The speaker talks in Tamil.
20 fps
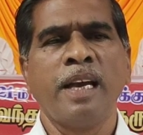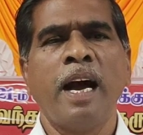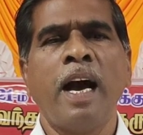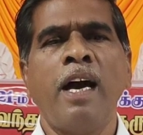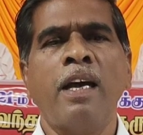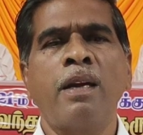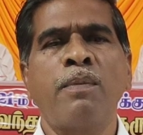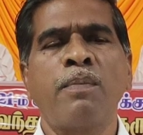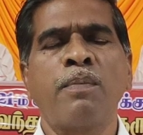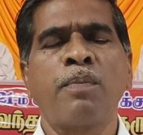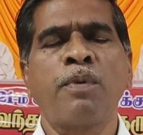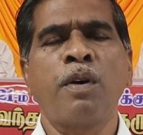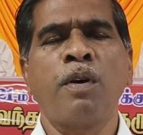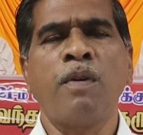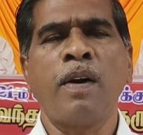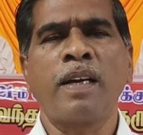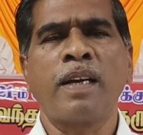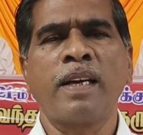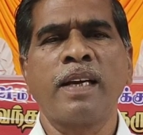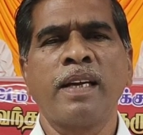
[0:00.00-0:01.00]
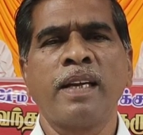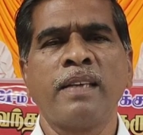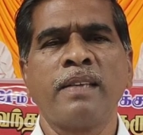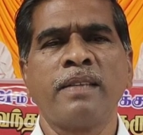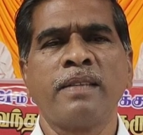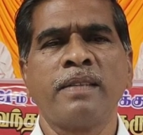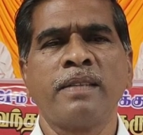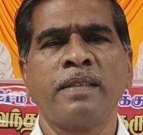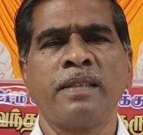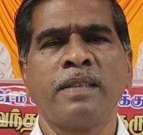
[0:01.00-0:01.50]
யார் போவார்கள்
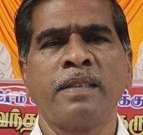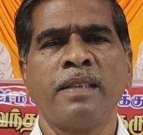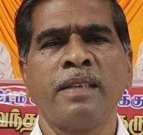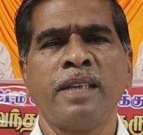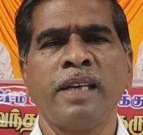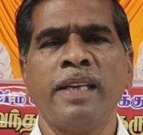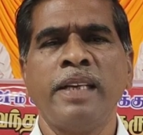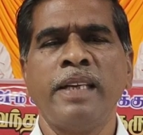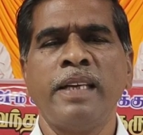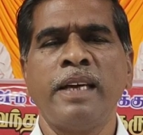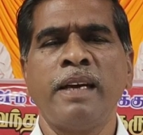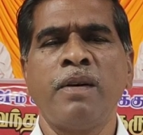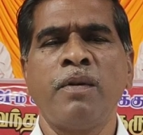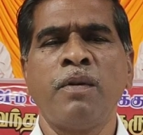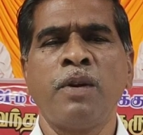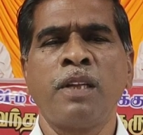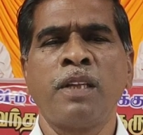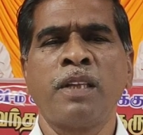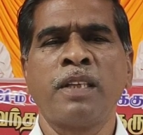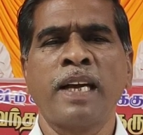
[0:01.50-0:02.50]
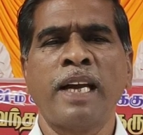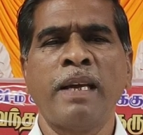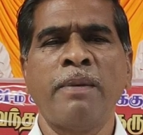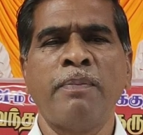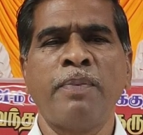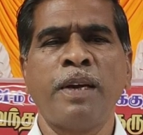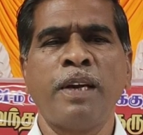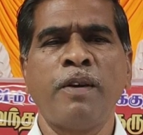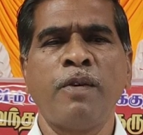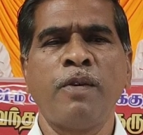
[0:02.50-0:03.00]
என்ற ஒரு
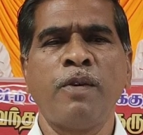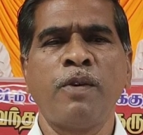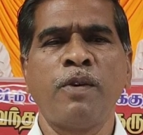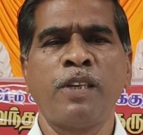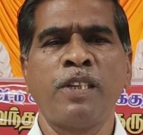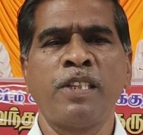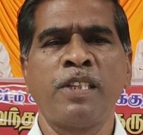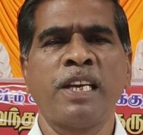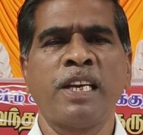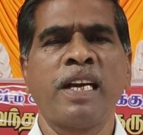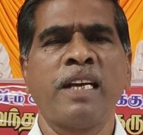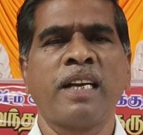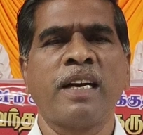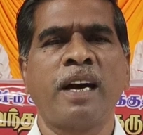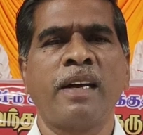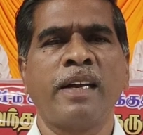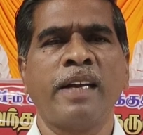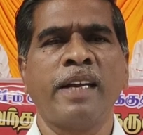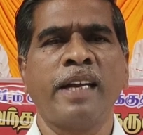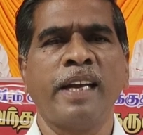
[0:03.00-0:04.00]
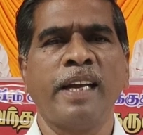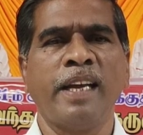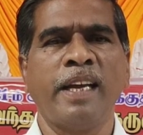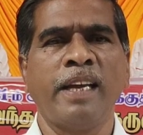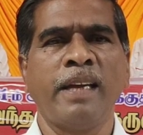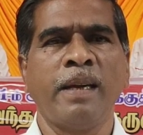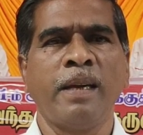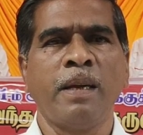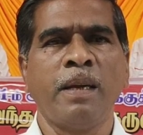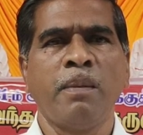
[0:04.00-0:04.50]
தலைப்பில் உங்களோடு சில காரியங்களை
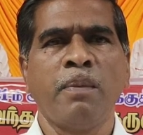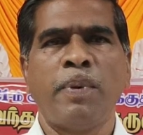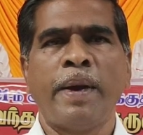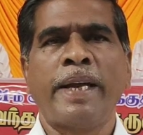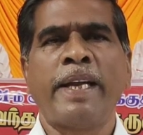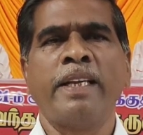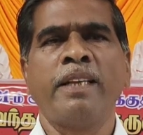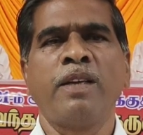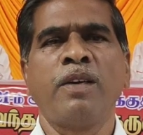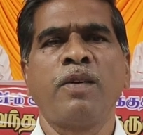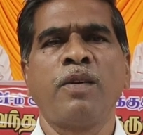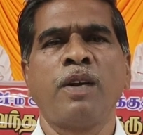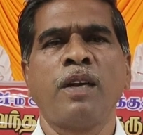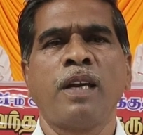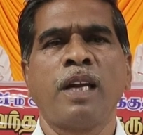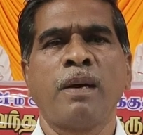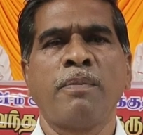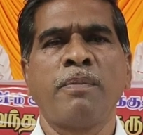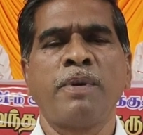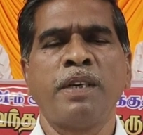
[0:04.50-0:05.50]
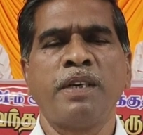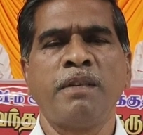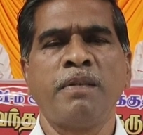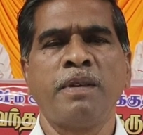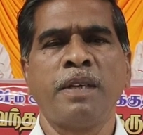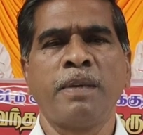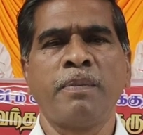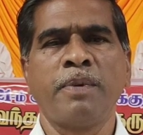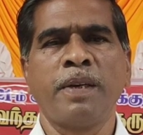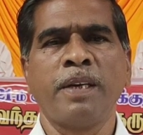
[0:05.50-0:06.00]
பகிர்ந்து கொள்ளலாம் என்று
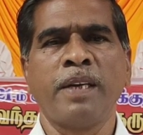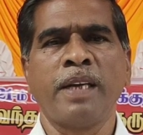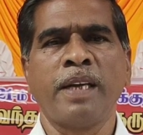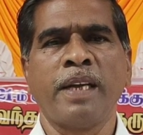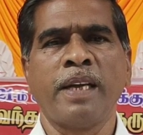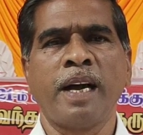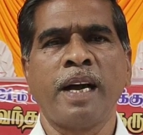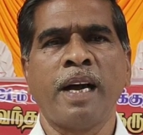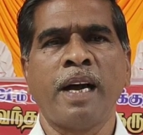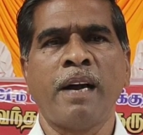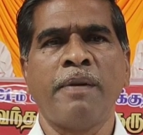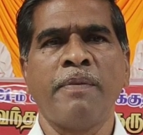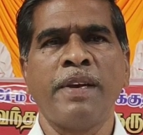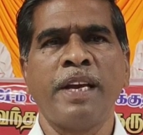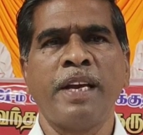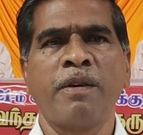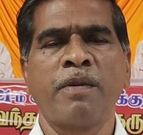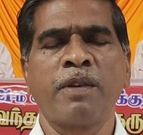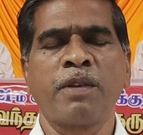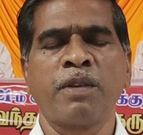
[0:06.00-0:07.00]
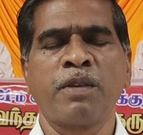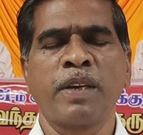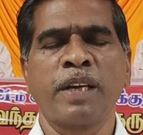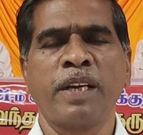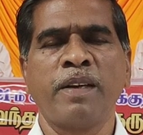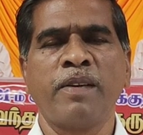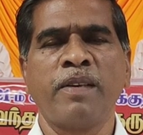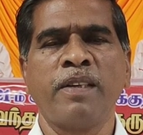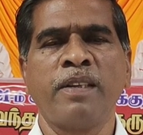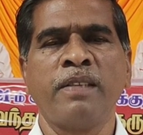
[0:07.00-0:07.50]
விரும்புகிறேன் ஆவியான ஒரு
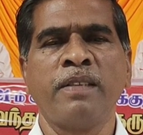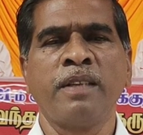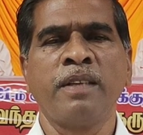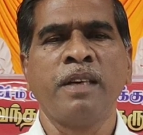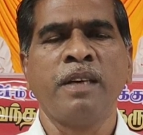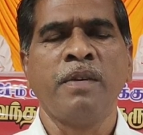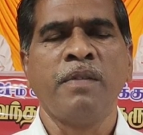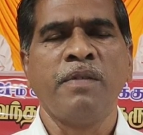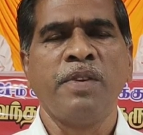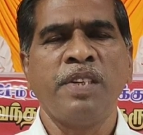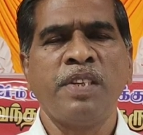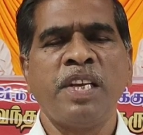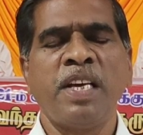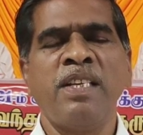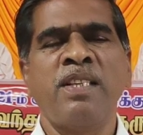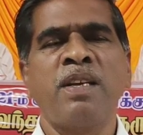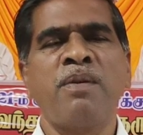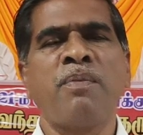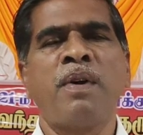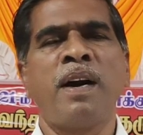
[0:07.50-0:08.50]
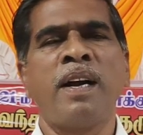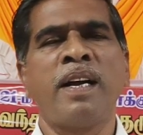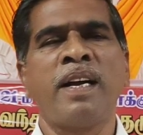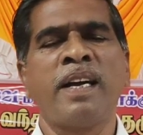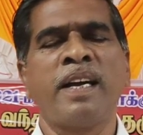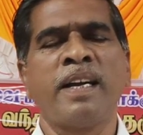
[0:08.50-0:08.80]
துணையோடு விசேஷமாக